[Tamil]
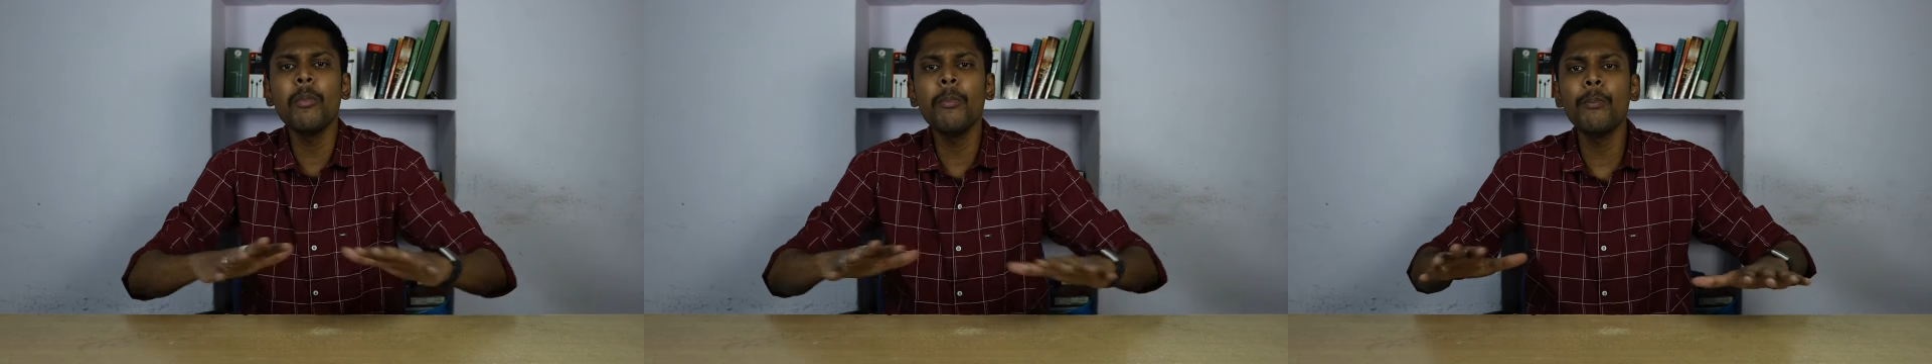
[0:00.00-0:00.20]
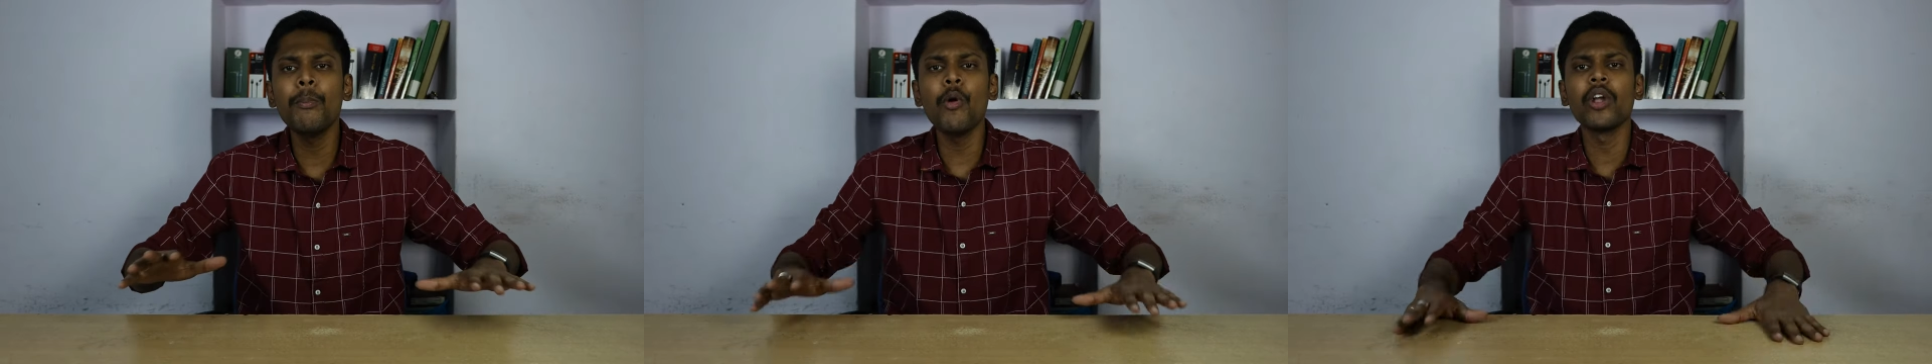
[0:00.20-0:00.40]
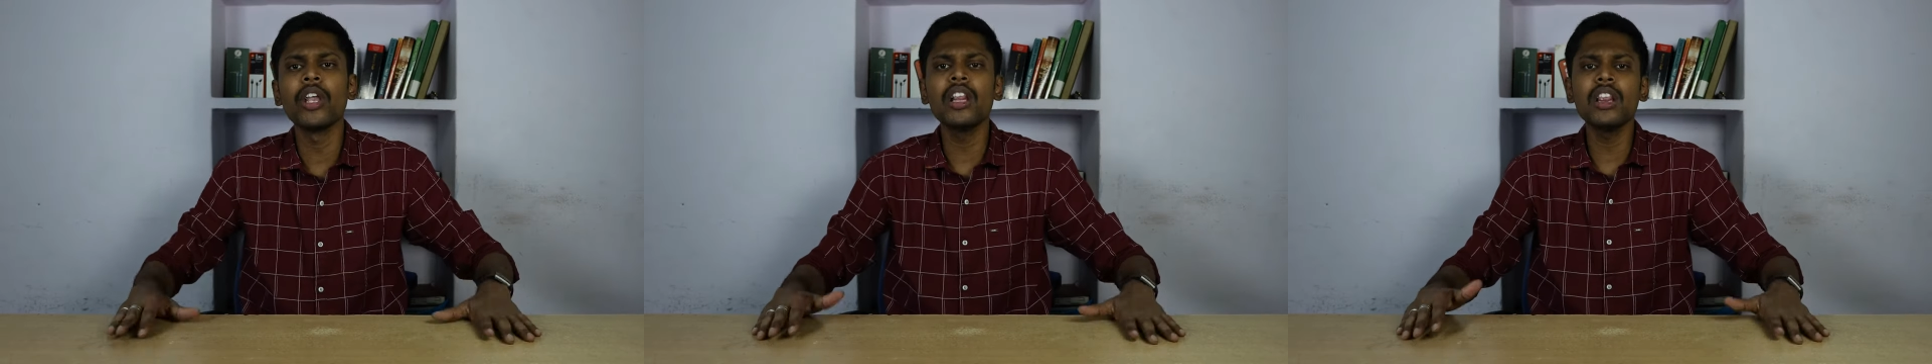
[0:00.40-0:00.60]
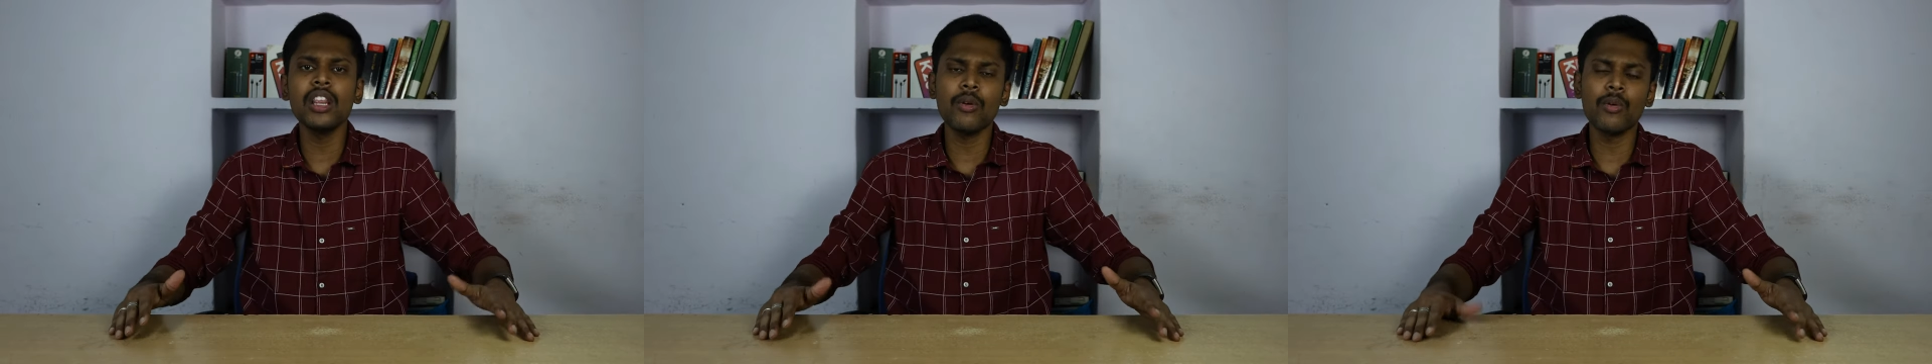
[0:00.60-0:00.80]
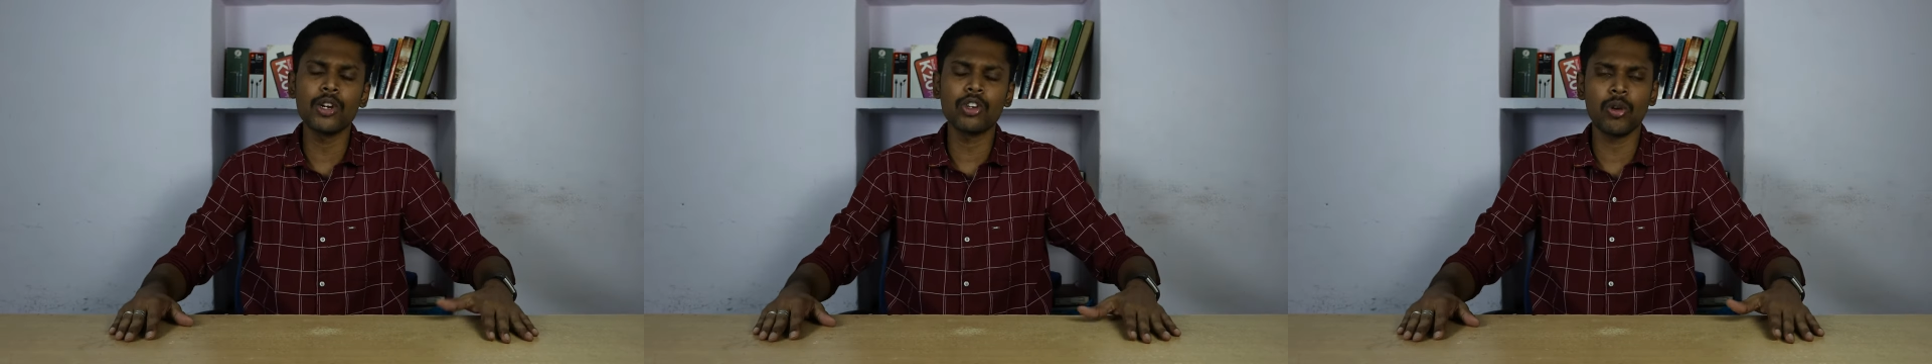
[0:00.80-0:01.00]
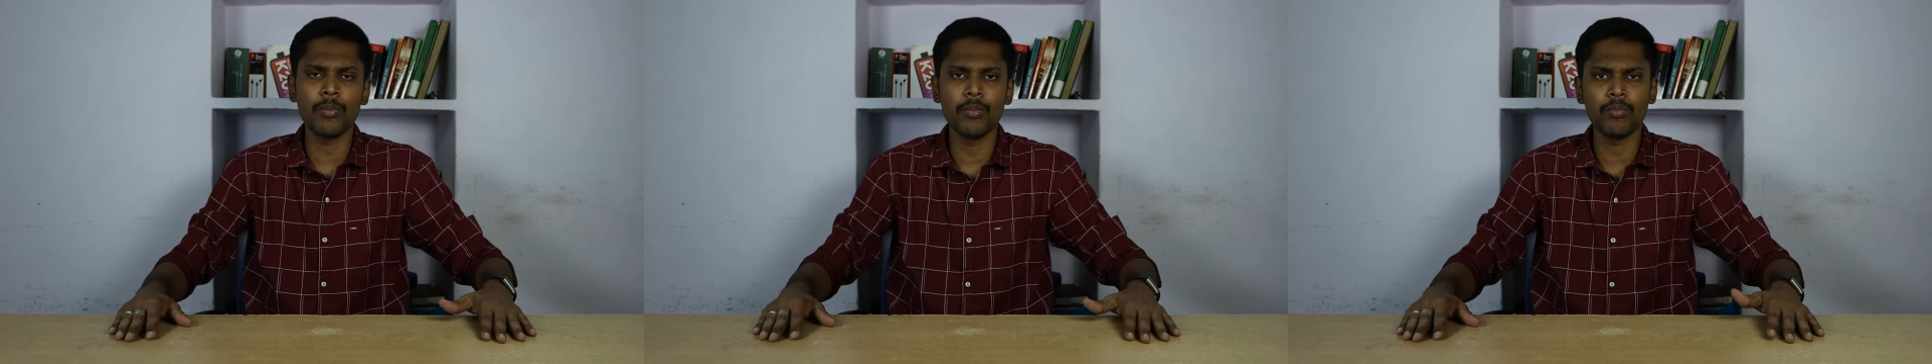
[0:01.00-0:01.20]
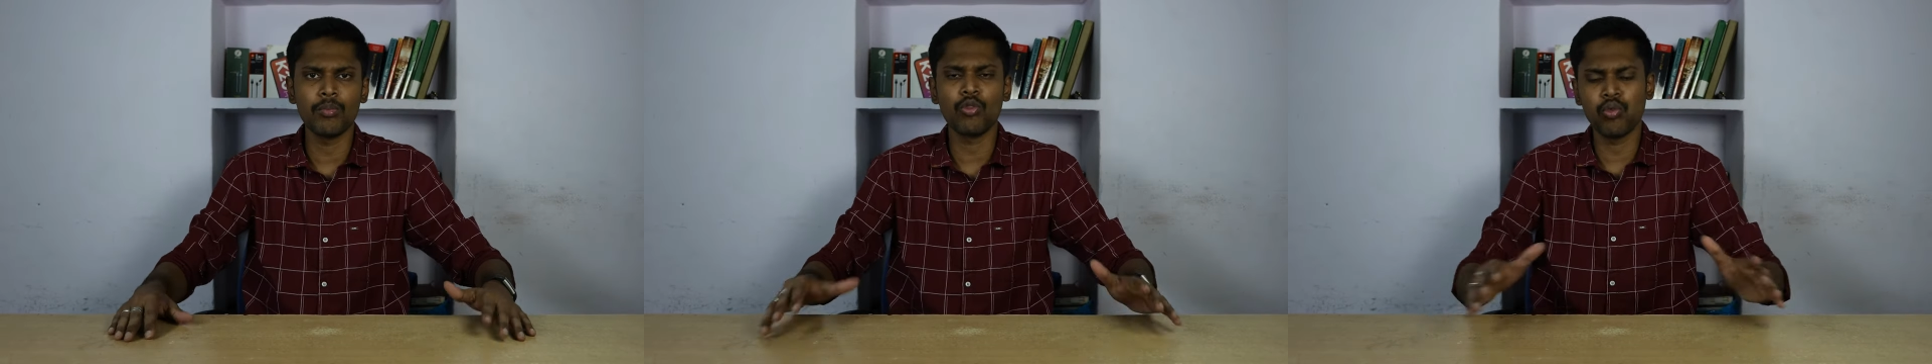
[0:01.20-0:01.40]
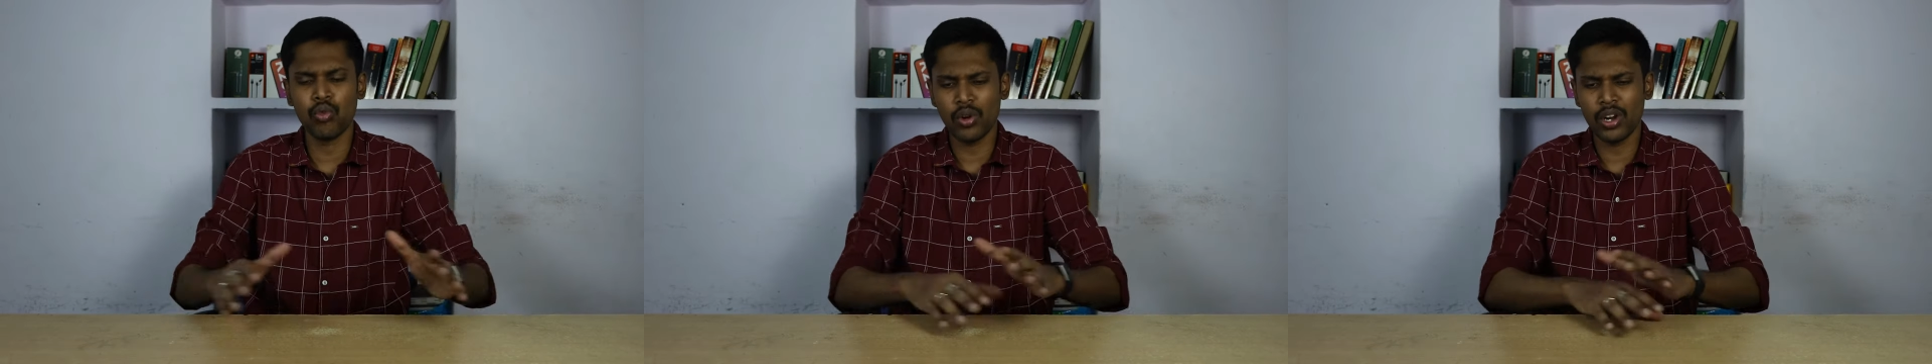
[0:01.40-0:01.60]
இப்போ இந்த வருஷம்
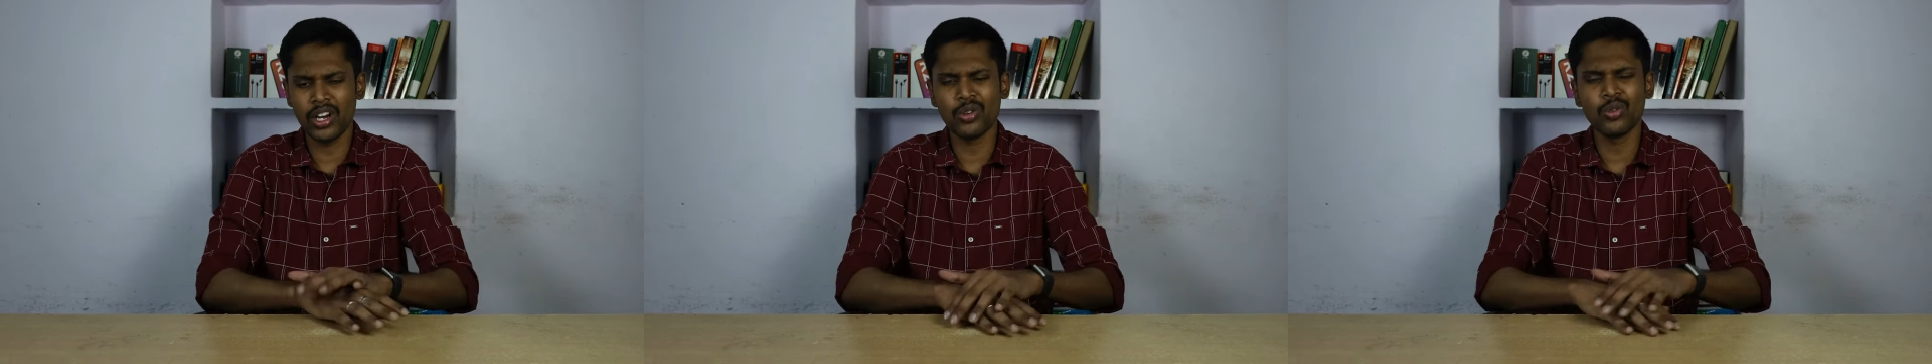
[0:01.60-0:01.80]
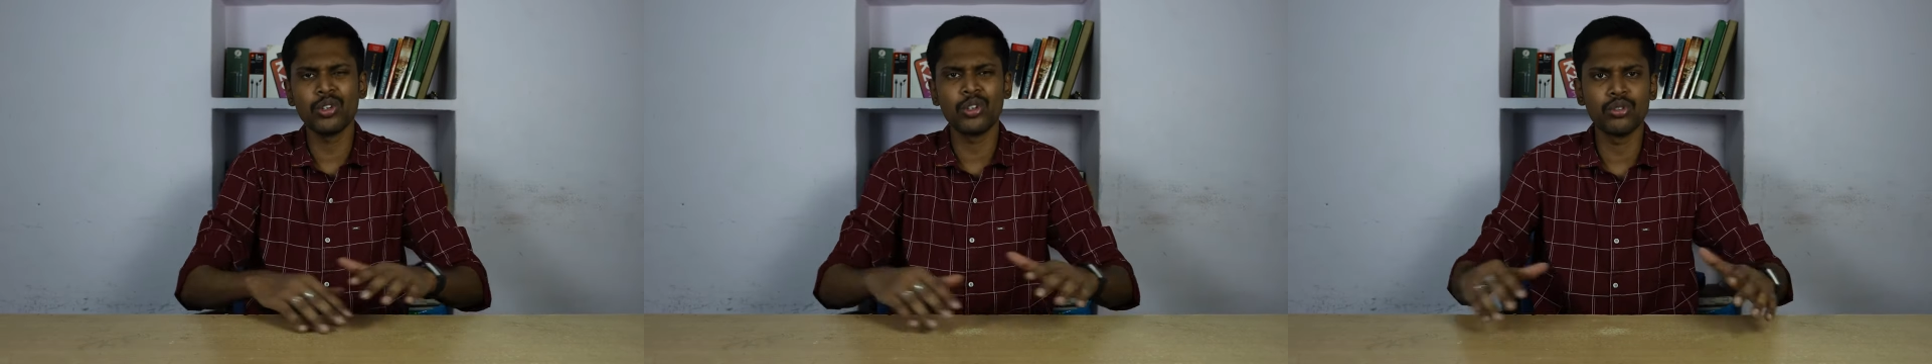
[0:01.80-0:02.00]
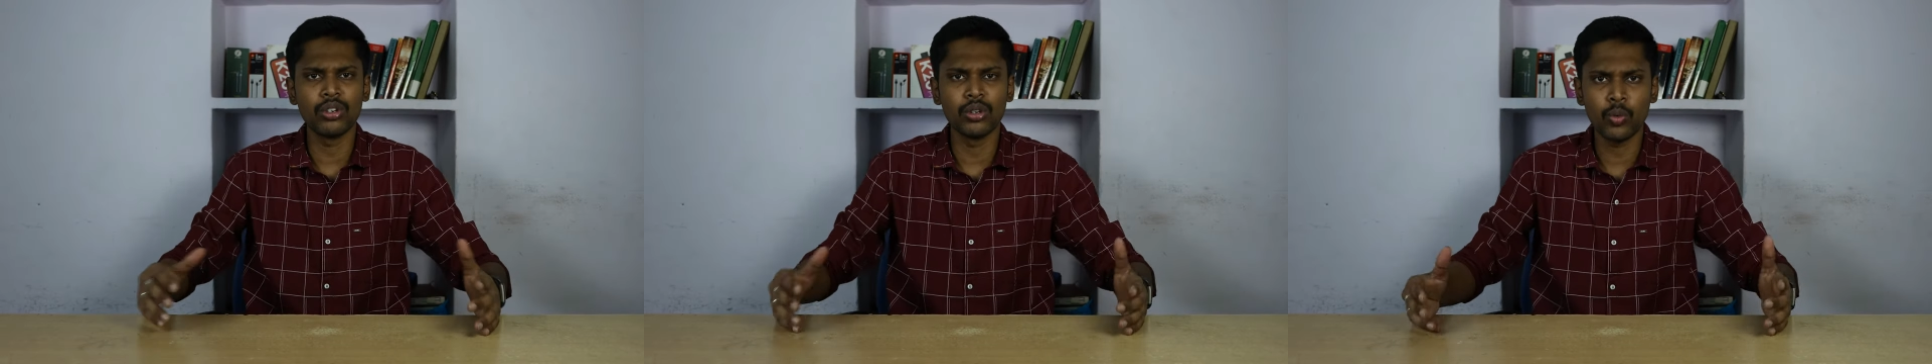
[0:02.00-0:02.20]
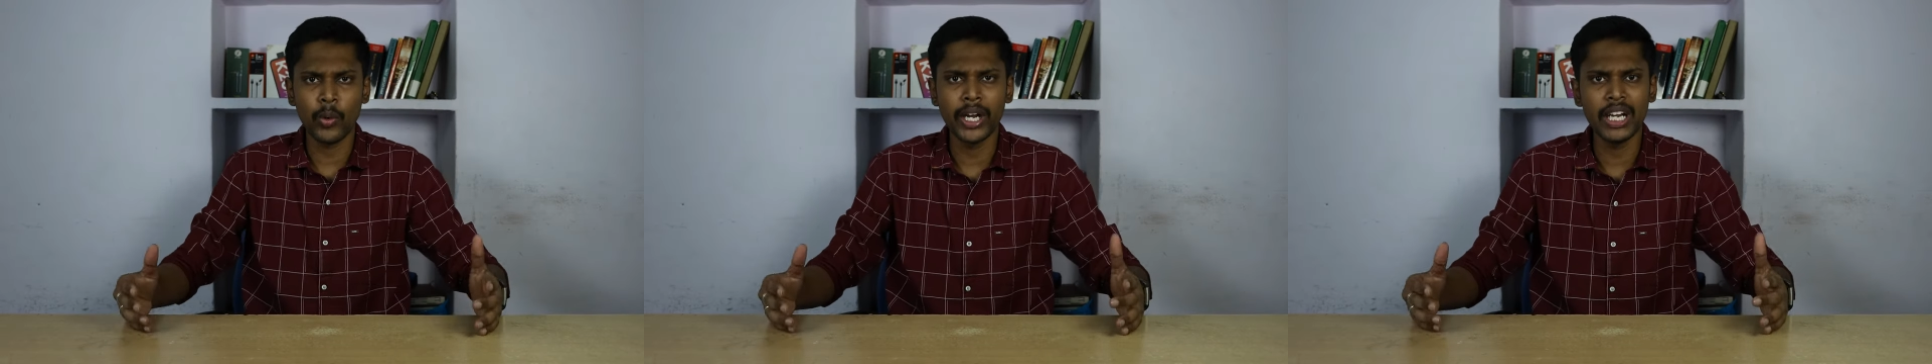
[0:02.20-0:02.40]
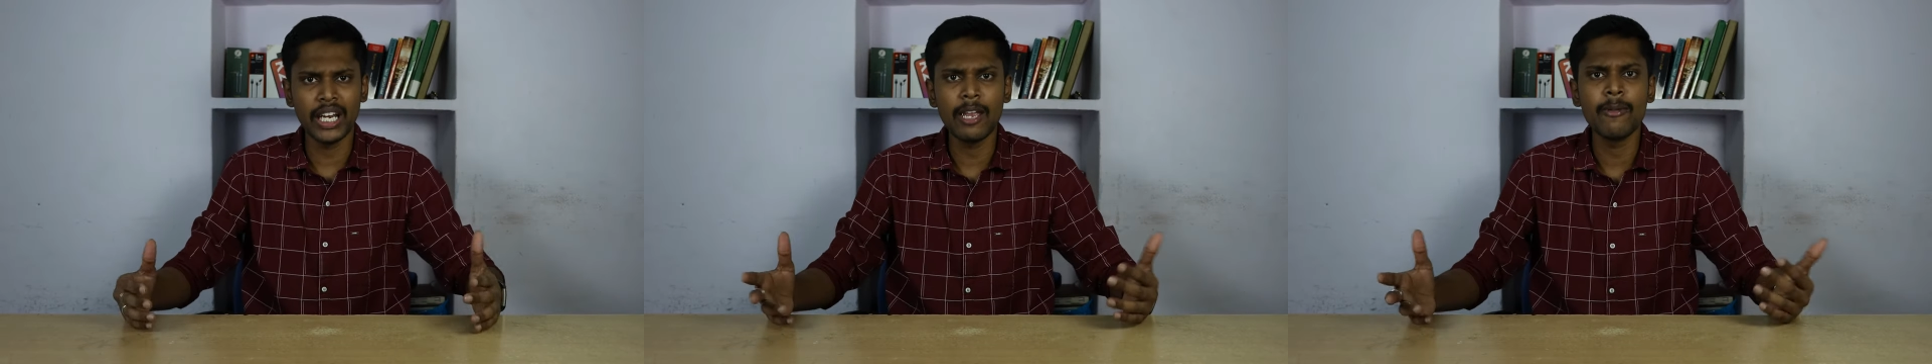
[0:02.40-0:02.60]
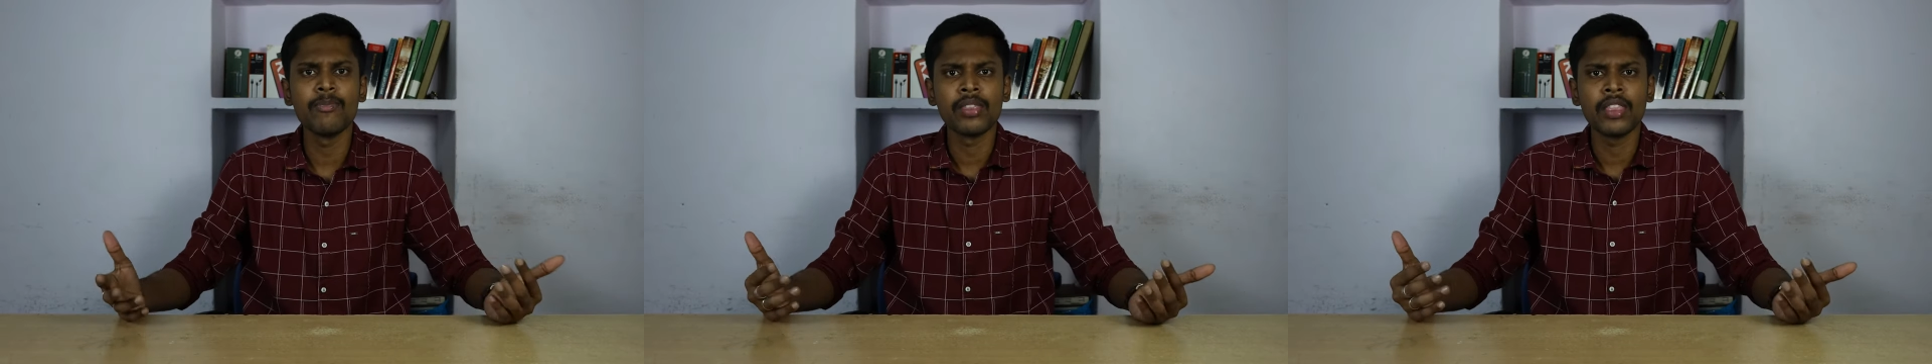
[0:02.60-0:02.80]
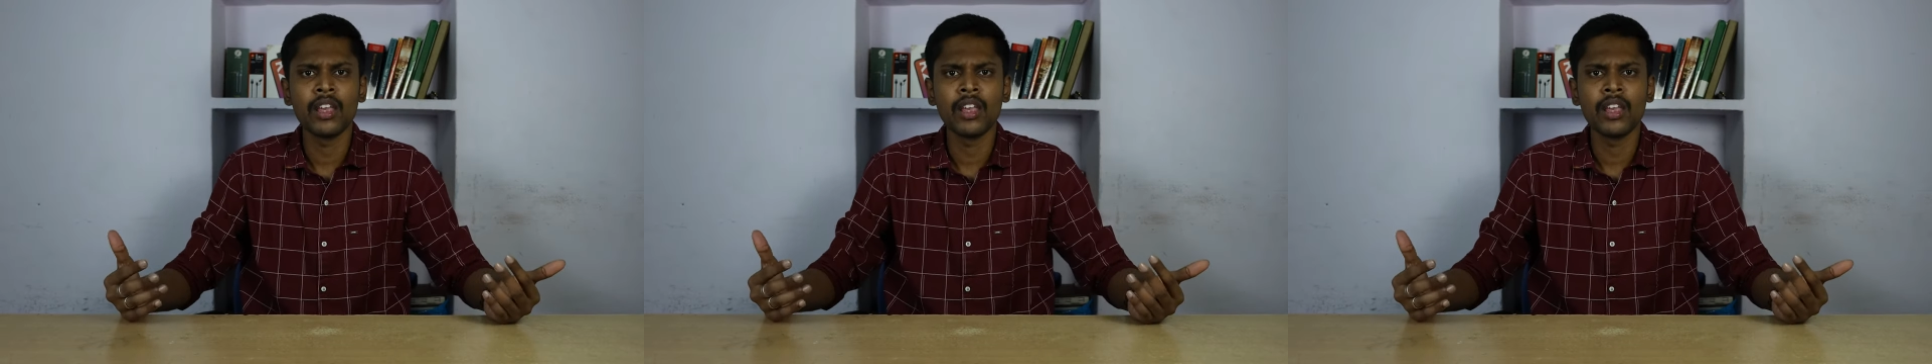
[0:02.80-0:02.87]
ஃபுல்லாக டூ தௌசண்ட் டுவெண்ட்டி